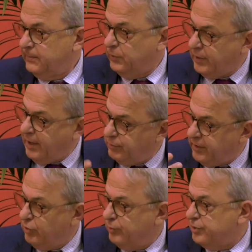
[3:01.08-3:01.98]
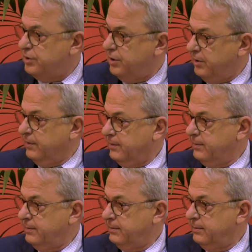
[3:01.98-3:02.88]
Non è un dato positivo,
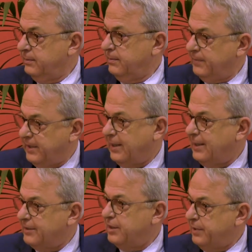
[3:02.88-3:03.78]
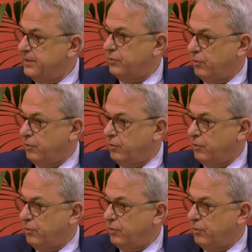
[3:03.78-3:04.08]
perché gli altri Paesi